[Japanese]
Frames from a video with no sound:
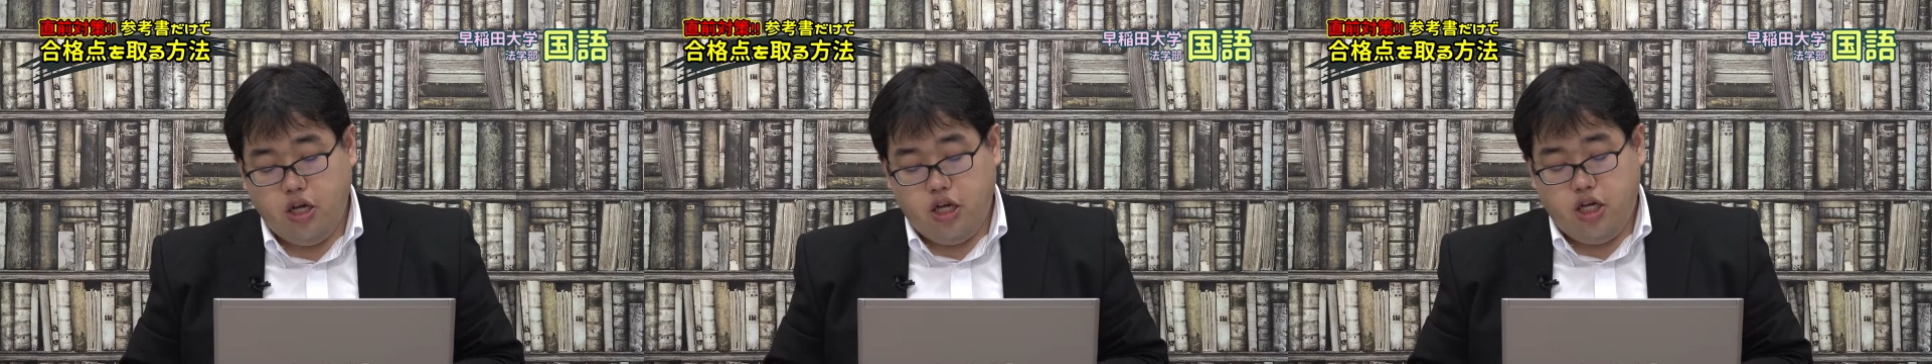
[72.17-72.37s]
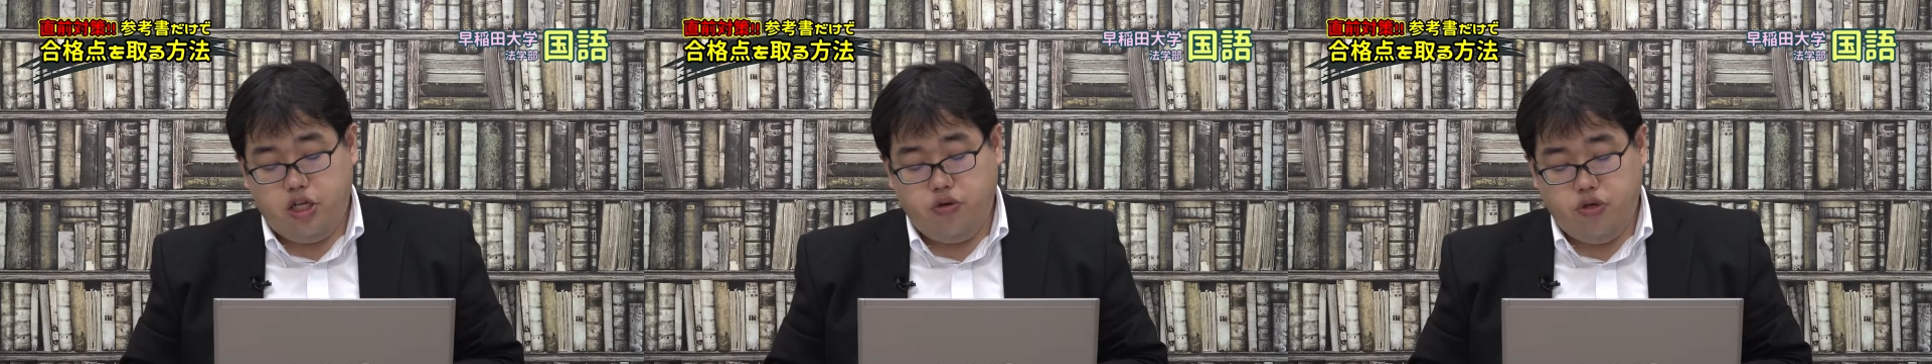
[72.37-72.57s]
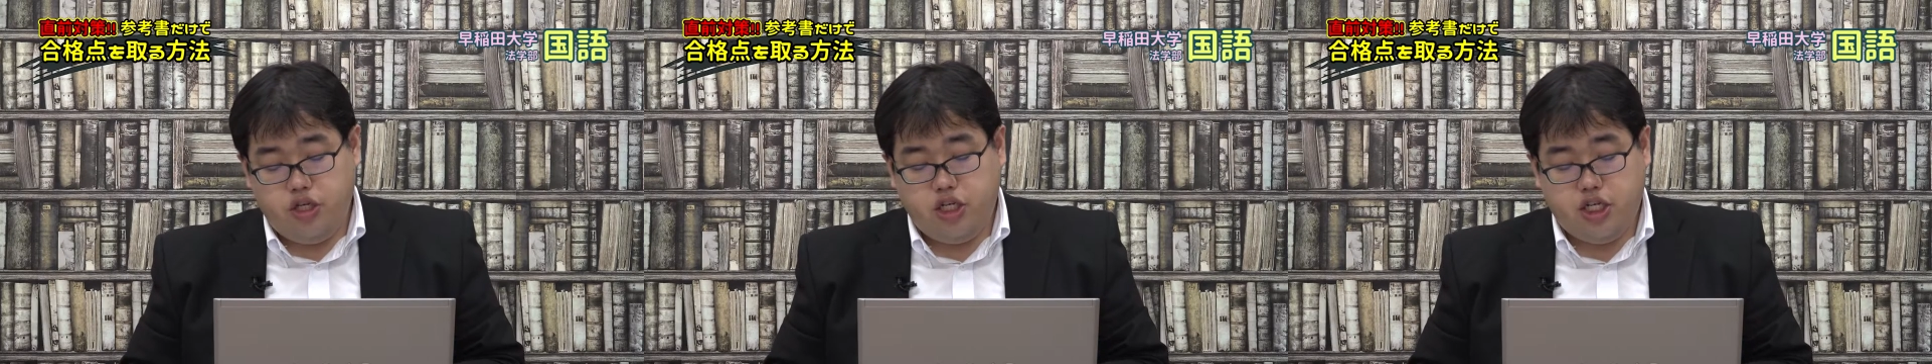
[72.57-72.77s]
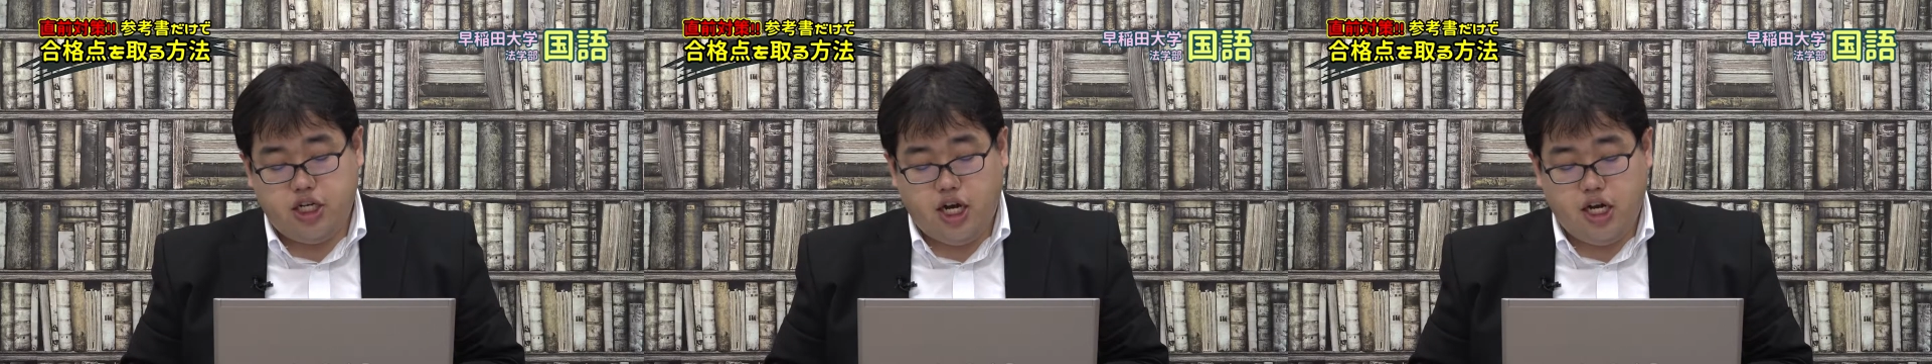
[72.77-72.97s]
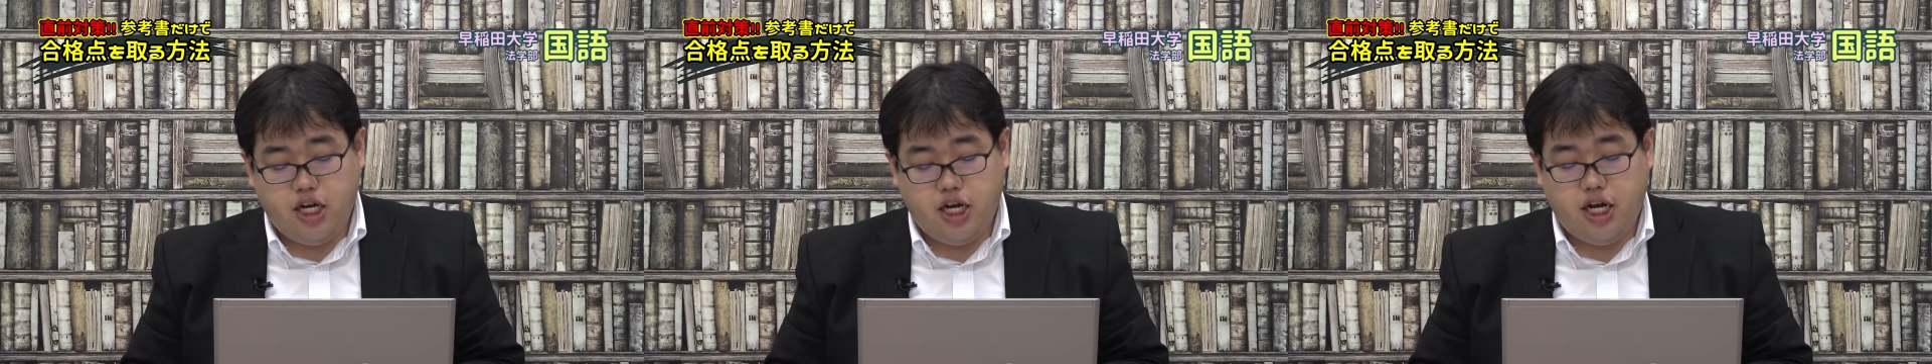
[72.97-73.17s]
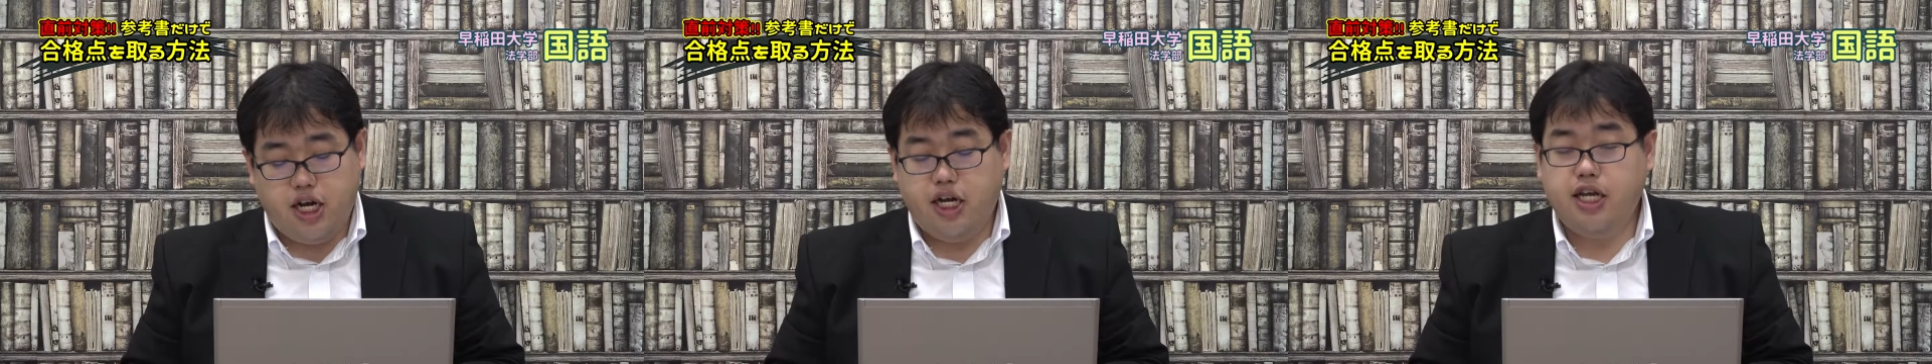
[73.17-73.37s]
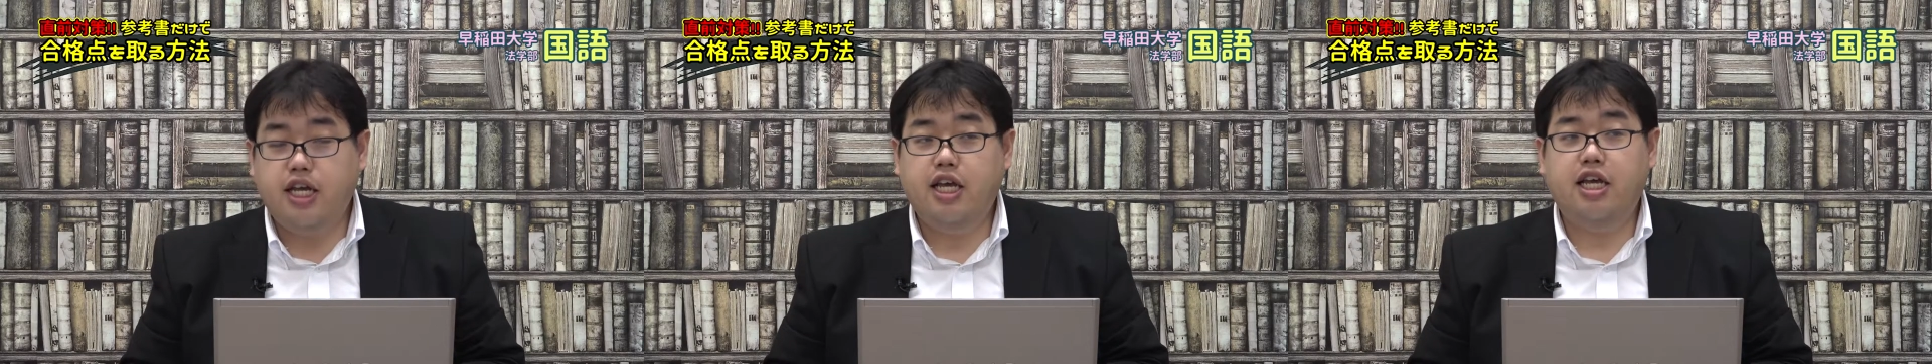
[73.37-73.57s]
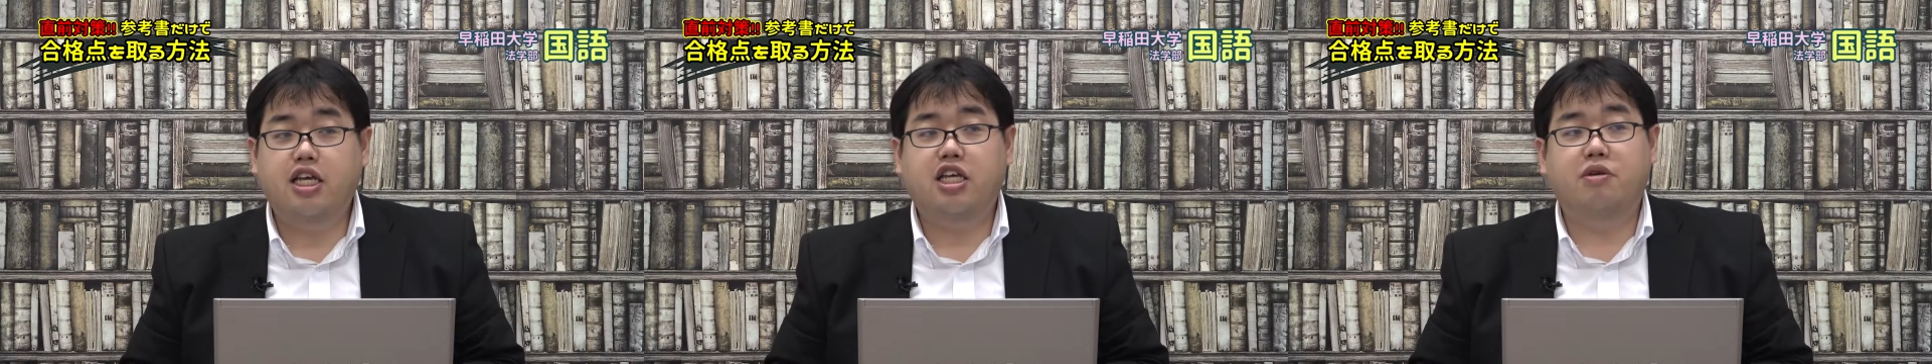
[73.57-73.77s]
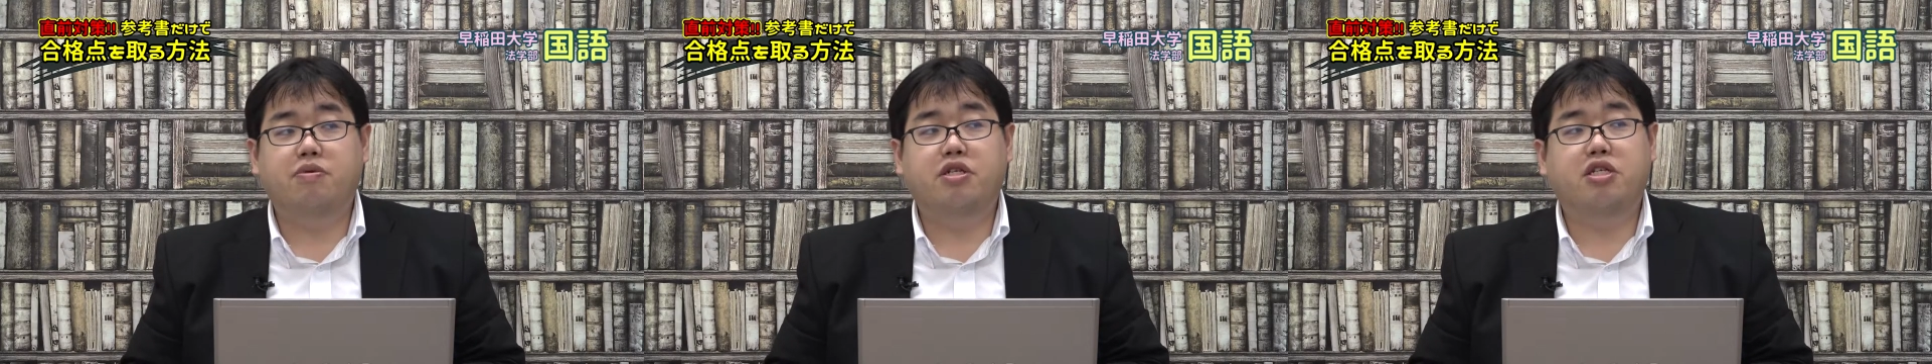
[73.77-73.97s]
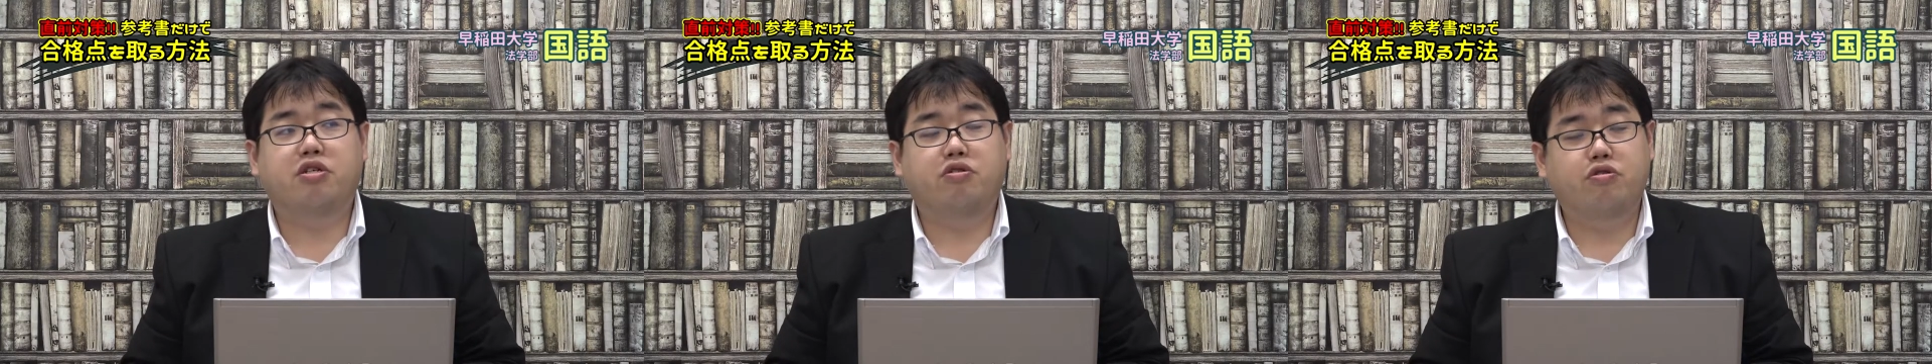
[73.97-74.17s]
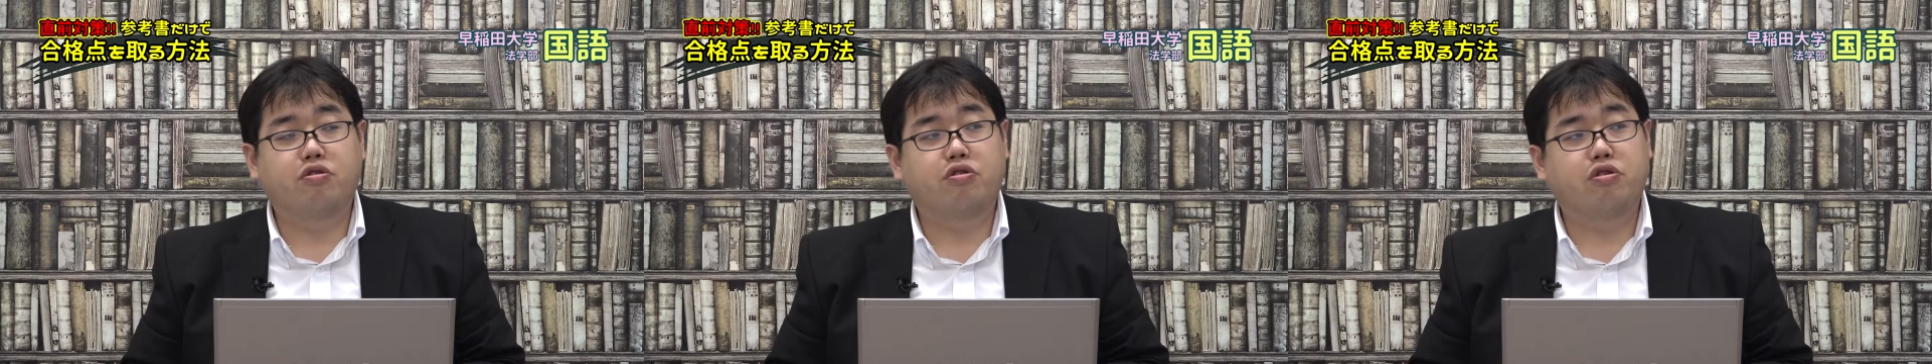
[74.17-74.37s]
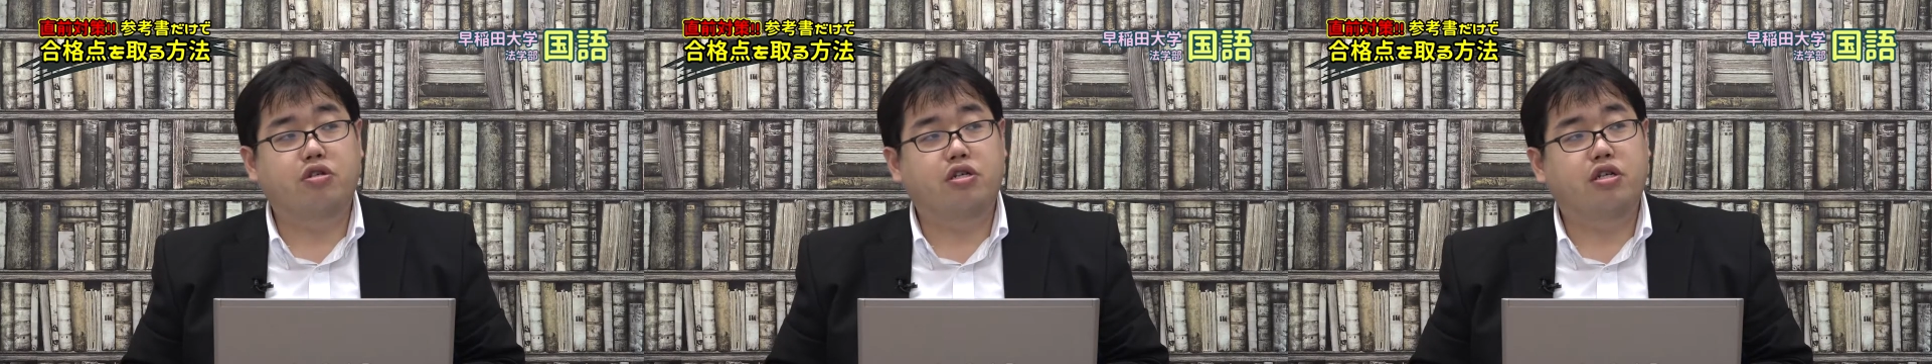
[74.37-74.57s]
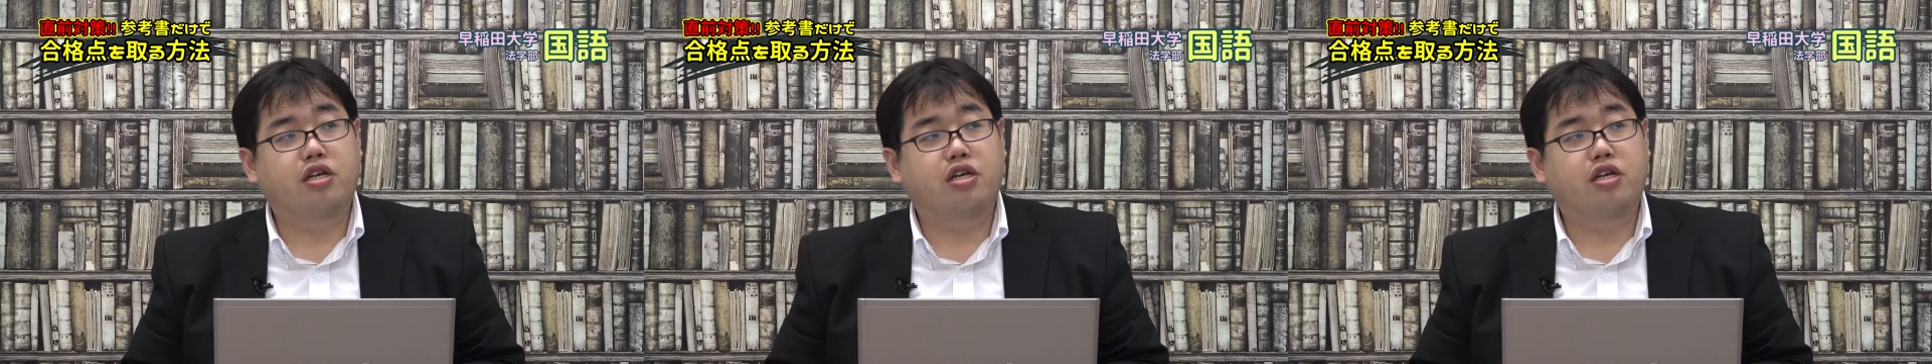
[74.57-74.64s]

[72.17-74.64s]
非常に時間が厳しく、